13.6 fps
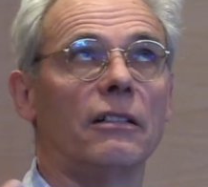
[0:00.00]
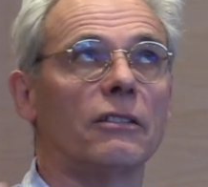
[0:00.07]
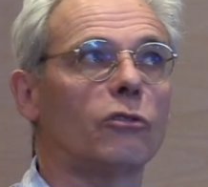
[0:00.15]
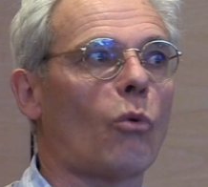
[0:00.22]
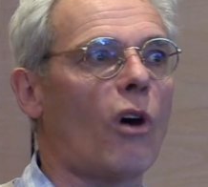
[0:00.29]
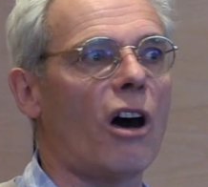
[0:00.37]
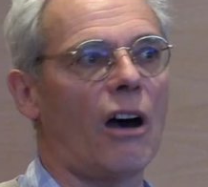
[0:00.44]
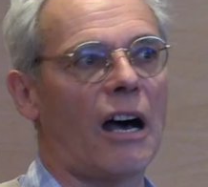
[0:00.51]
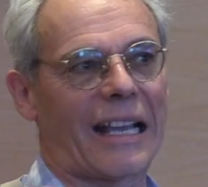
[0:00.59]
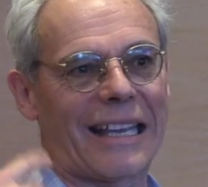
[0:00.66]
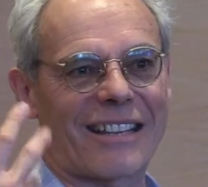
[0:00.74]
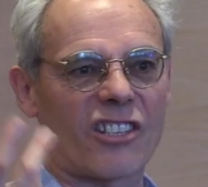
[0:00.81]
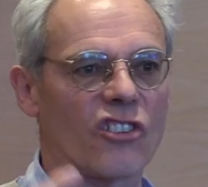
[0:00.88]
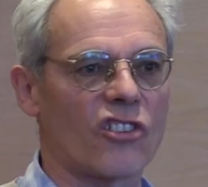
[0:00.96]
3 à
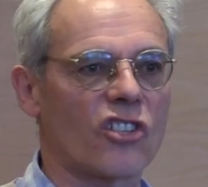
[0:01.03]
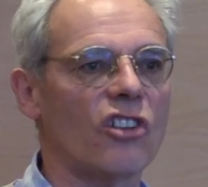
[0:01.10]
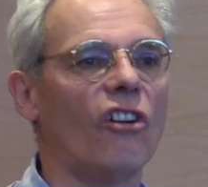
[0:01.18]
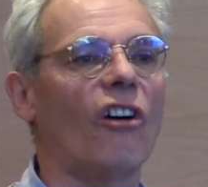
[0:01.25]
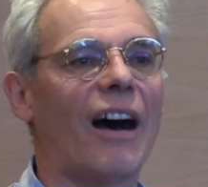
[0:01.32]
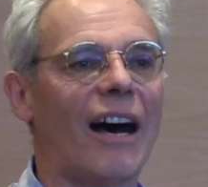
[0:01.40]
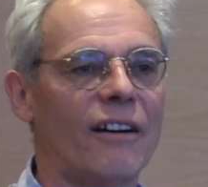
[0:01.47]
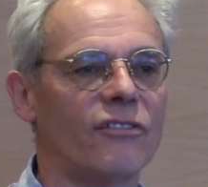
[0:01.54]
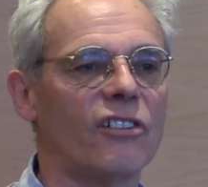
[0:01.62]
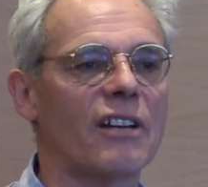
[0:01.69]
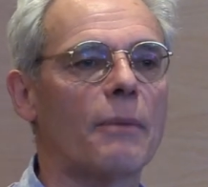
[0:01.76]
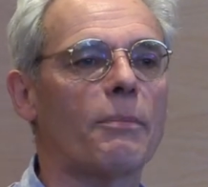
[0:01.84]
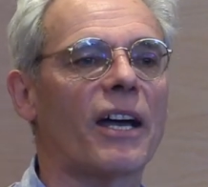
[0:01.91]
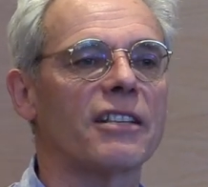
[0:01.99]
400 ans
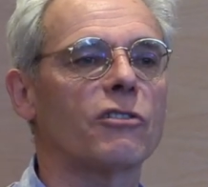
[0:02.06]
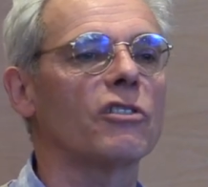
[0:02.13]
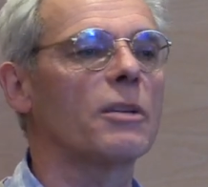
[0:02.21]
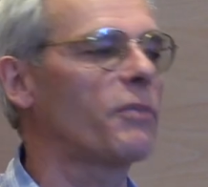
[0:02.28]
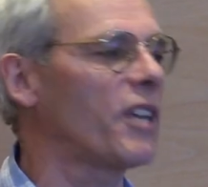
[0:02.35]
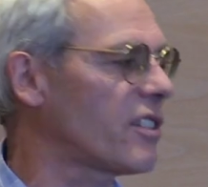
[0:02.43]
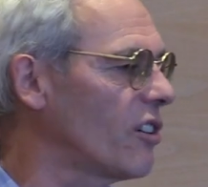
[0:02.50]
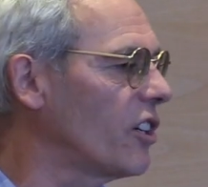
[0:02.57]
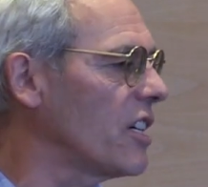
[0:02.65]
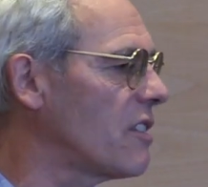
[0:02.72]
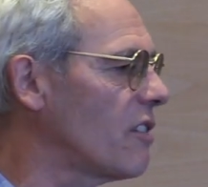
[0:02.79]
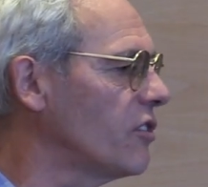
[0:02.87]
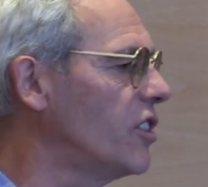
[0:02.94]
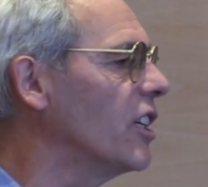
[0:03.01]
avant l'apparition des pièces en
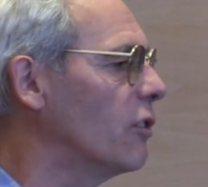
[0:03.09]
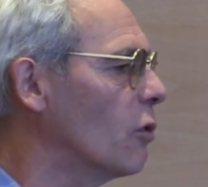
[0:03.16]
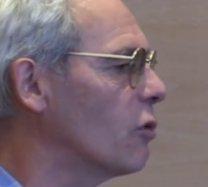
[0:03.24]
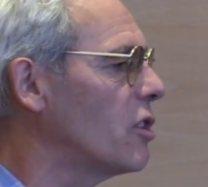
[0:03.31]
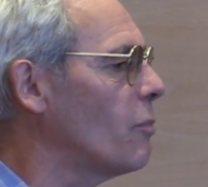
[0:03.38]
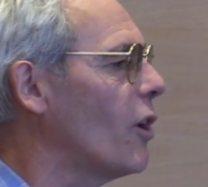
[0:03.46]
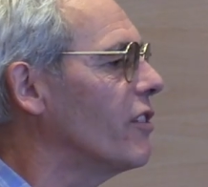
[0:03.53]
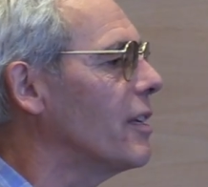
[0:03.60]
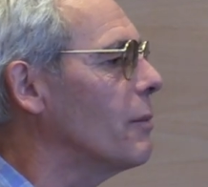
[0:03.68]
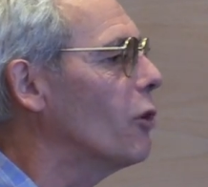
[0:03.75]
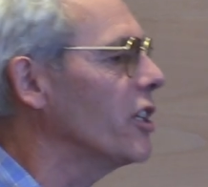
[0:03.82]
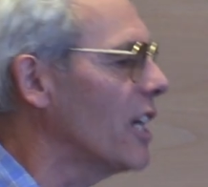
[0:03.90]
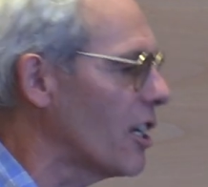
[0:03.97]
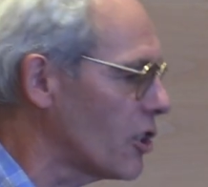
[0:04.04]
Grèce antique, donc c'est pas un
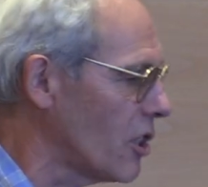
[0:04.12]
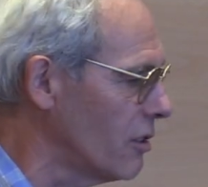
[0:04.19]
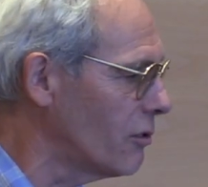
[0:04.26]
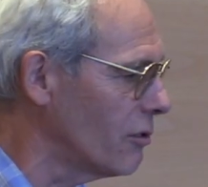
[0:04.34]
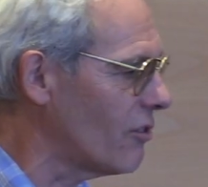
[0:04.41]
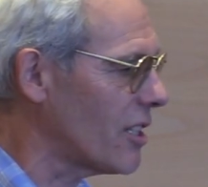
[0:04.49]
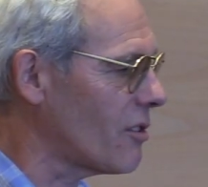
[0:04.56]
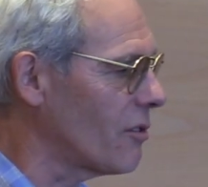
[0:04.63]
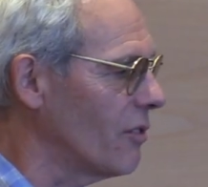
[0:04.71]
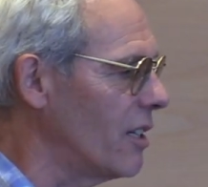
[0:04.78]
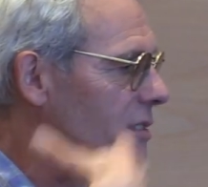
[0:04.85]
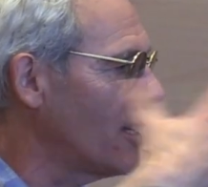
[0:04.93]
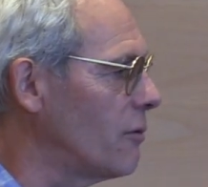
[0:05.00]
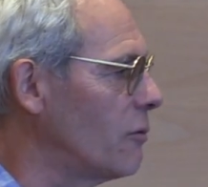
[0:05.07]
témoignage, hein, de toute façon,
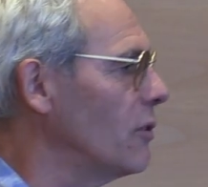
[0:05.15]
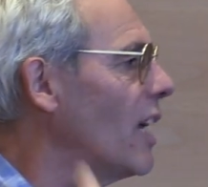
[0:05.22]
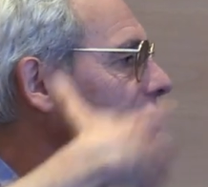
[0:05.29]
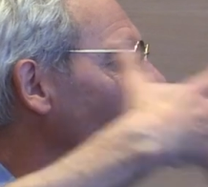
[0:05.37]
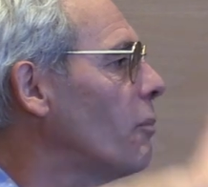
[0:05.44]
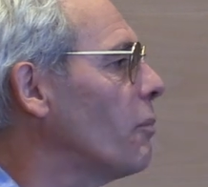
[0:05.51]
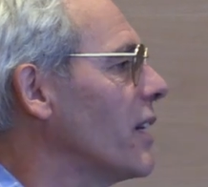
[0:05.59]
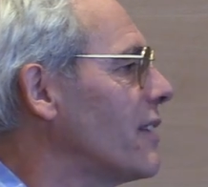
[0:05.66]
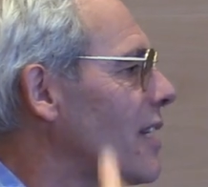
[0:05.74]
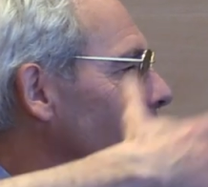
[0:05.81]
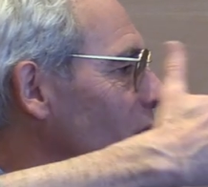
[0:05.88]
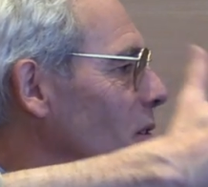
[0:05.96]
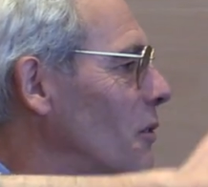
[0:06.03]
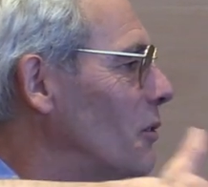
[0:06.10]
hein, c'est une
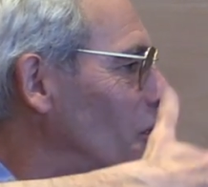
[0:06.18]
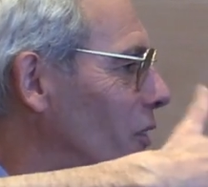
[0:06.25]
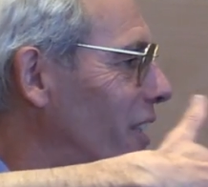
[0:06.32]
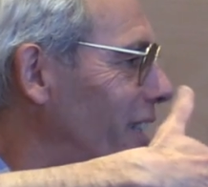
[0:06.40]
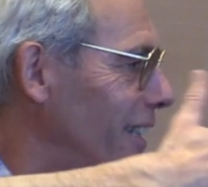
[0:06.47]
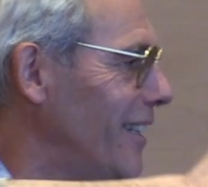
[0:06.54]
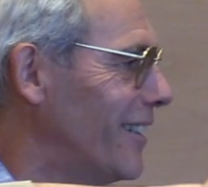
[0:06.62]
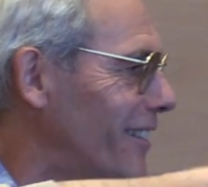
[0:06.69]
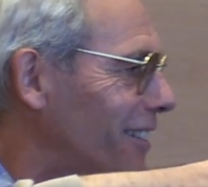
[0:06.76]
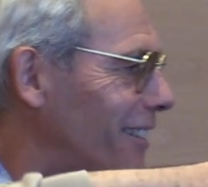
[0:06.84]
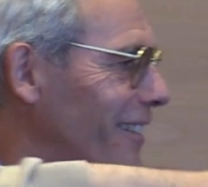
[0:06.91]
interprétation qui,